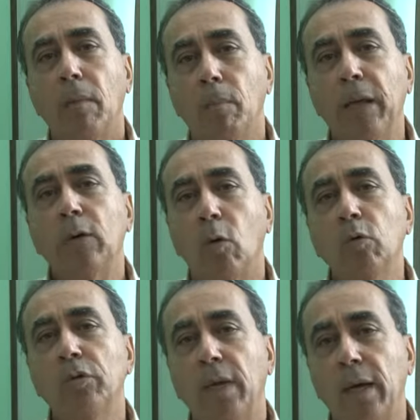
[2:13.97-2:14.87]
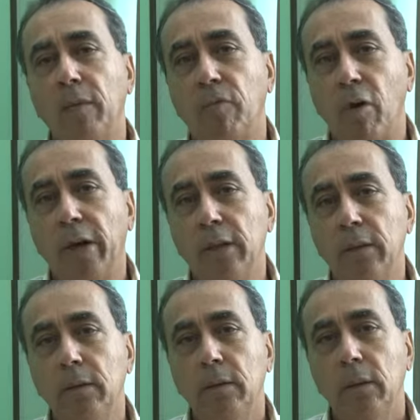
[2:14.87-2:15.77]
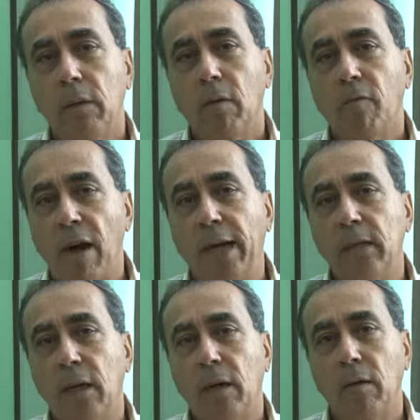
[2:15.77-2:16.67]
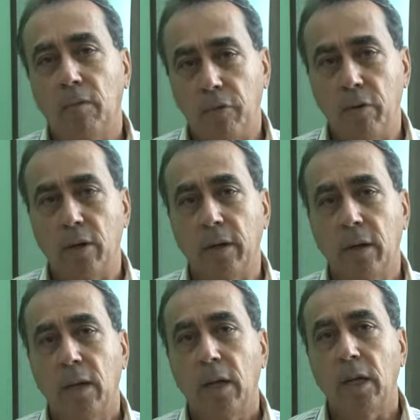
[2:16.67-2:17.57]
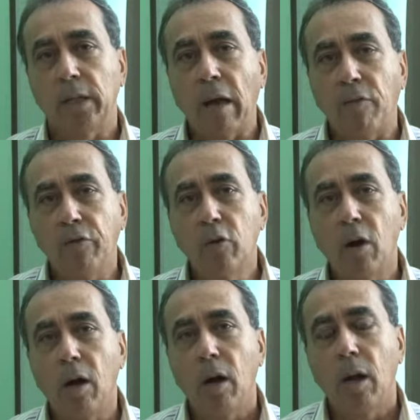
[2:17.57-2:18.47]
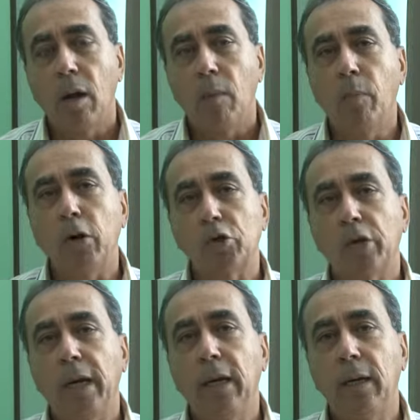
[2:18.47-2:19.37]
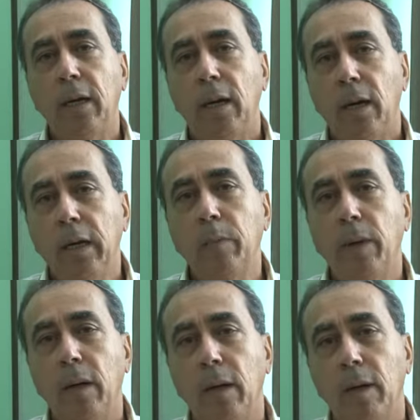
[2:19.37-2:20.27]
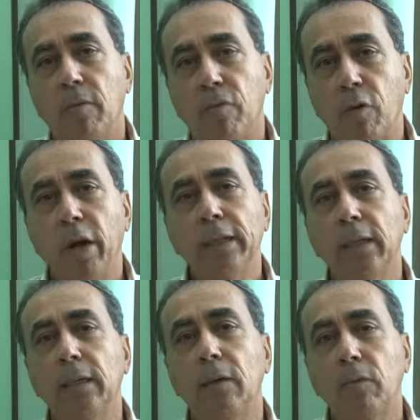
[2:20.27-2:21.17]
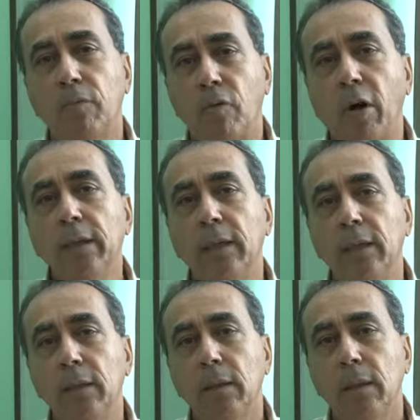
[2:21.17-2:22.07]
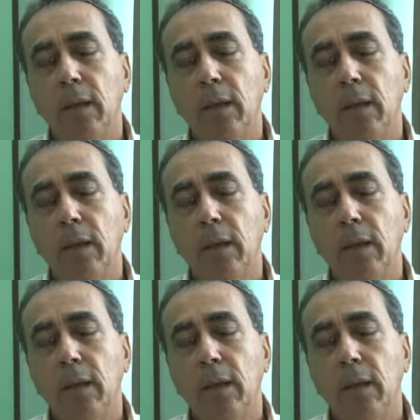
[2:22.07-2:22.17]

mit unseren Freunden weiterführen. Dafür möchte ich, liebe Freundinnen und Freunden,